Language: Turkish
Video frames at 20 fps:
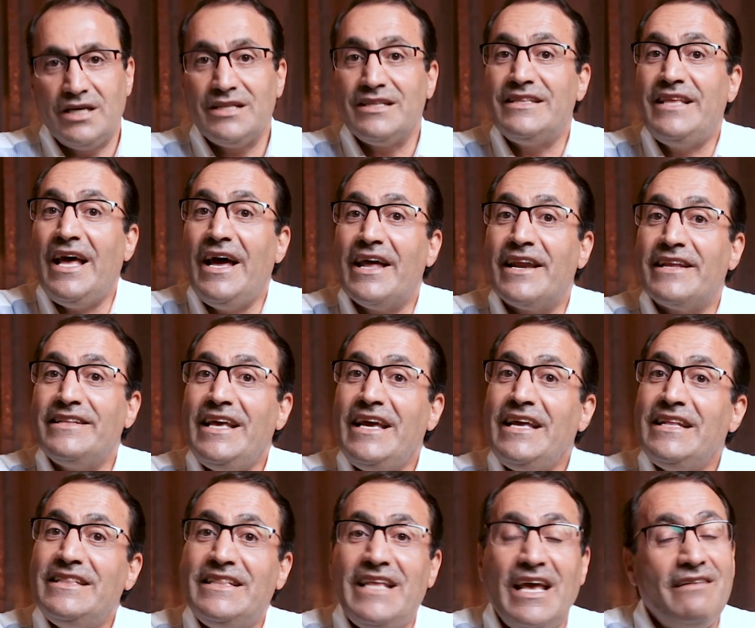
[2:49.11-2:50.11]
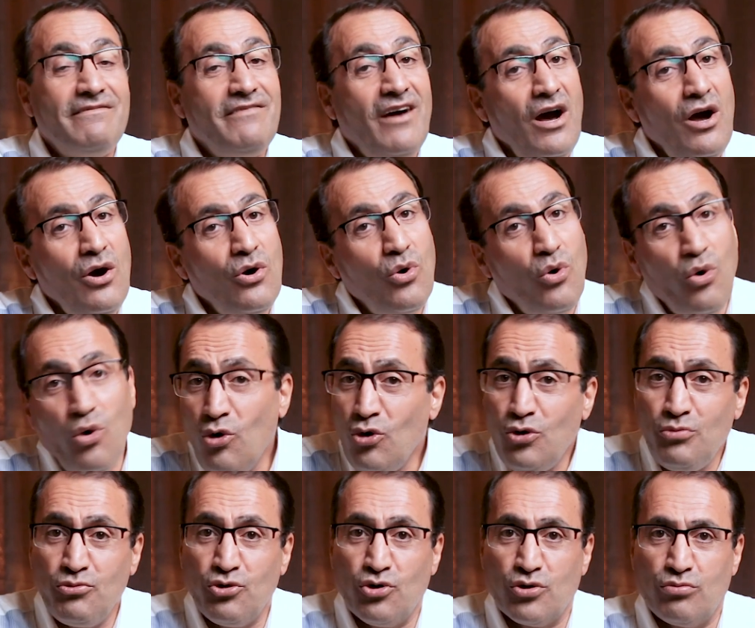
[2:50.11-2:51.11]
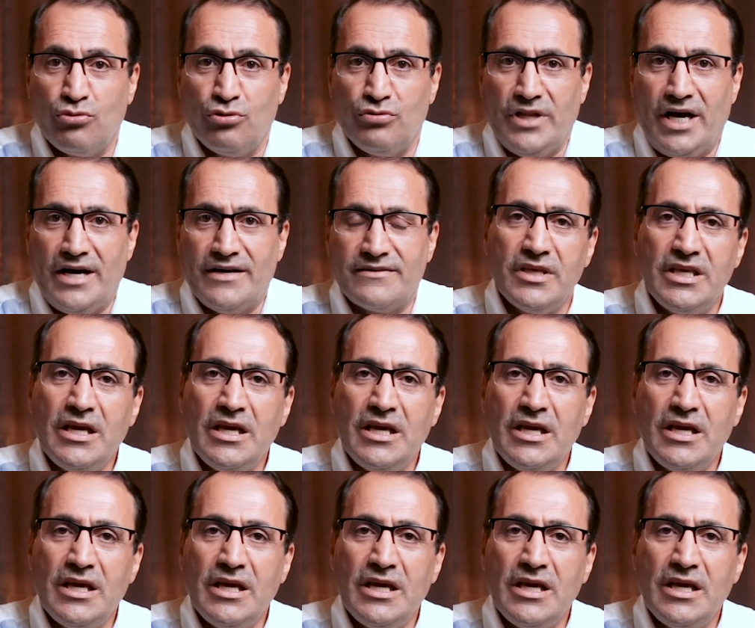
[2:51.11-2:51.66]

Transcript: Derde deva olmuyor bunlar.